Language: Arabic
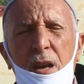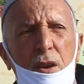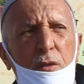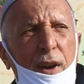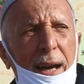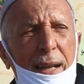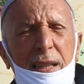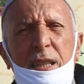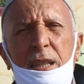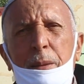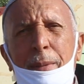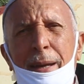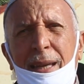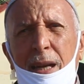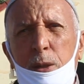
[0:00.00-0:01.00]
في حالة
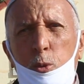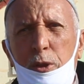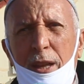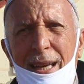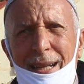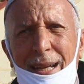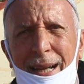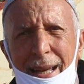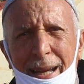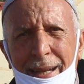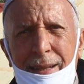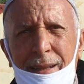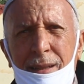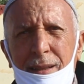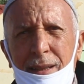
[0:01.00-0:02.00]
ما كانوا
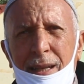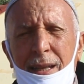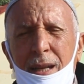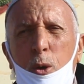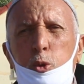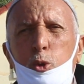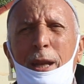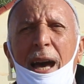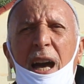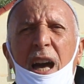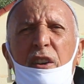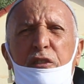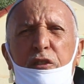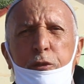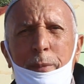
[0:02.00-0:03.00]
ضررين كناخذوا
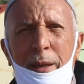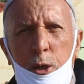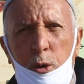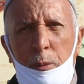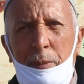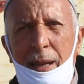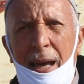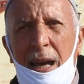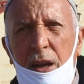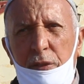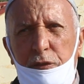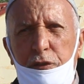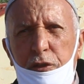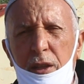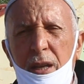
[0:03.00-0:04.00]
الاخف منهم الاخف